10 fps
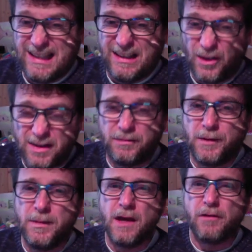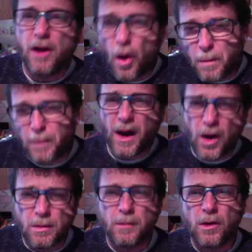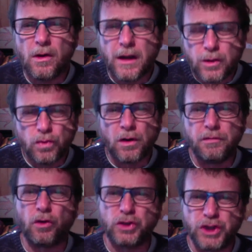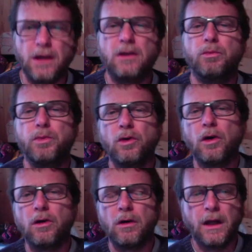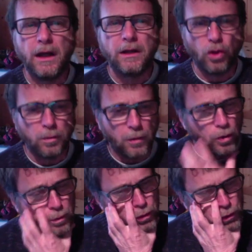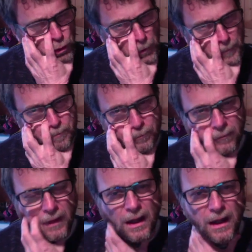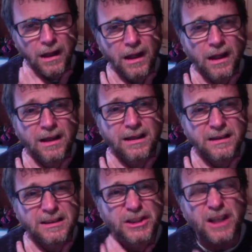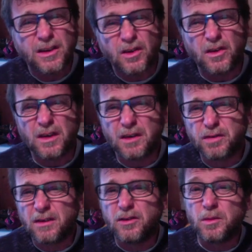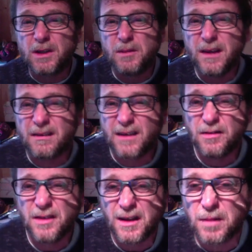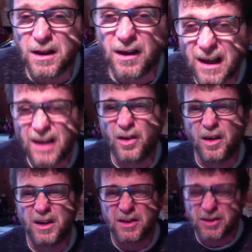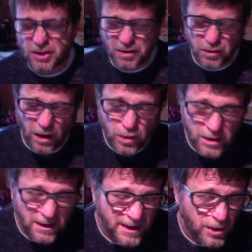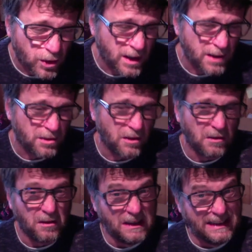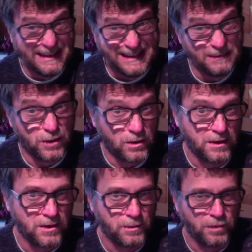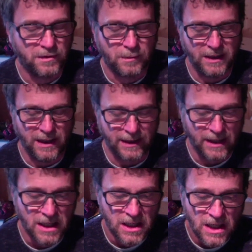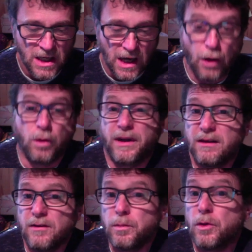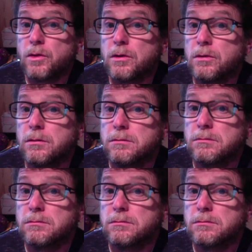dans cette famille, il y avait un papa, une maman et deux enfants, Jack le plus grand et Tom le plus jeune. Et Jack, euh, des fois, il se demandait bien ce qu'il faisait là-bas. Alors, je vais vous raconter ce qui leur arrive euh, et pourquoi ils sont un peu frappadingues. Alors, par exemple, euh,